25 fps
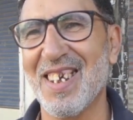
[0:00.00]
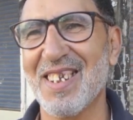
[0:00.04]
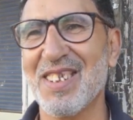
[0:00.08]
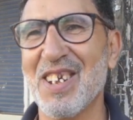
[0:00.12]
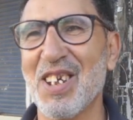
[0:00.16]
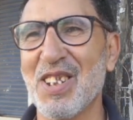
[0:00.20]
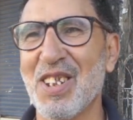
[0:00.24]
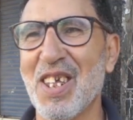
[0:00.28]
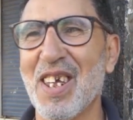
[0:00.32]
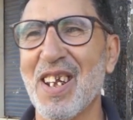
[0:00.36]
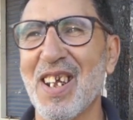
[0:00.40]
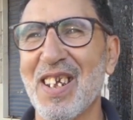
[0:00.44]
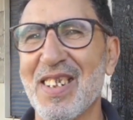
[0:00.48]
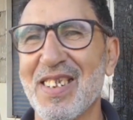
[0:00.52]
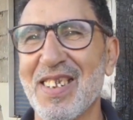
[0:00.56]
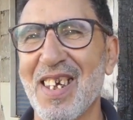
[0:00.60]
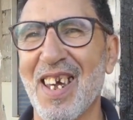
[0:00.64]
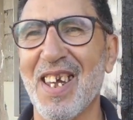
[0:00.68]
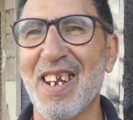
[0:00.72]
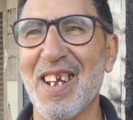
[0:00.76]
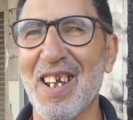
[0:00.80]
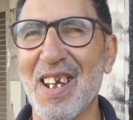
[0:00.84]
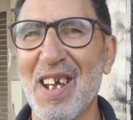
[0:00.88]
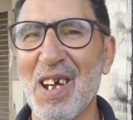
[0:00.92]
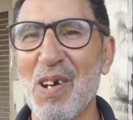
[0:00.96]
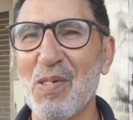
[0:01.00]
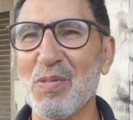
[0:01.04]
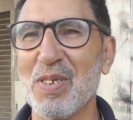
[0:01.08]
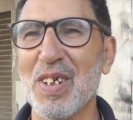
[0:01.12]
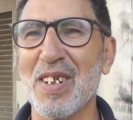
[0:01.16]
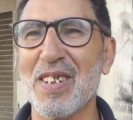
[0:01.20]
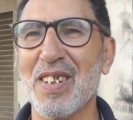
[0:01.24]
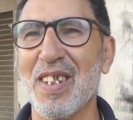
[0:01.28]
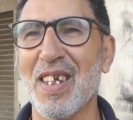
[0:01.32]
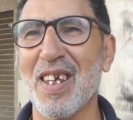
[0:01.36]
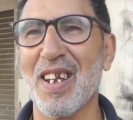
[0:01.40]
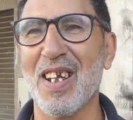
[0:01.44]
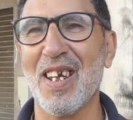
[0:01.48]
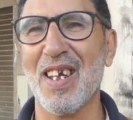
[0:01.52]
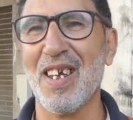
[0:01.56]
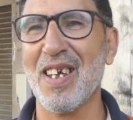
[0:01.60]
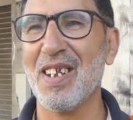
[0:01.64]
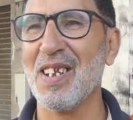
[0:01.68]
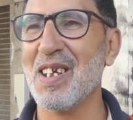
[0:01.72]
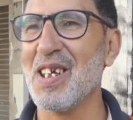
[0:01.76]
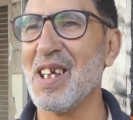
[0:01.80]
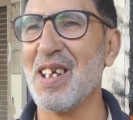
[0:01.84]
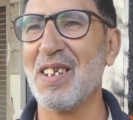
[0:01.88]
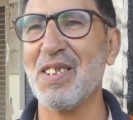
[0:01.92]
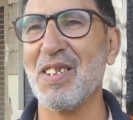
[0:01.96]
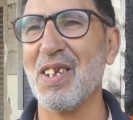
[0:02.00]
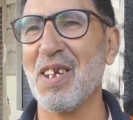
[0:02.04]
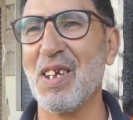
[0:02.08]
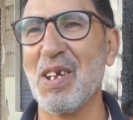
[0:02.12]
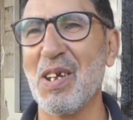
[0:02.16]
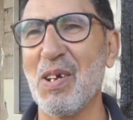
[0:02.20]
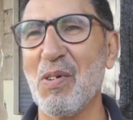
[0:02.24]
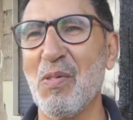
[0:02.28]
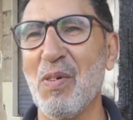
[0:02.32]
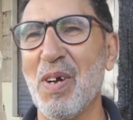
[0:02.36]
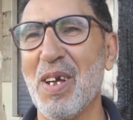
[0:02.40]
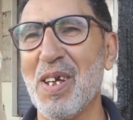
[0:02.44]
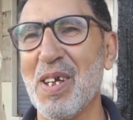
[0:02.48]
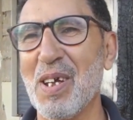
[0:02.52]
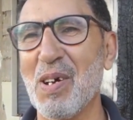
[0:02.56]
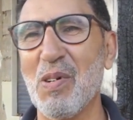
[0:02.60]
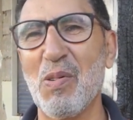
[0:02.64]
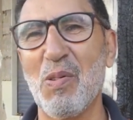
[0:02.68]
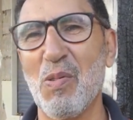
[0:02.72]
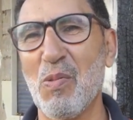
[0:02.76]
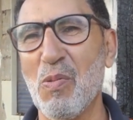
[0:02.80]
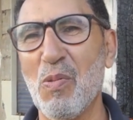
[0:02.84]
تيديرها الطريقه وتنديرها انا عندي هوايه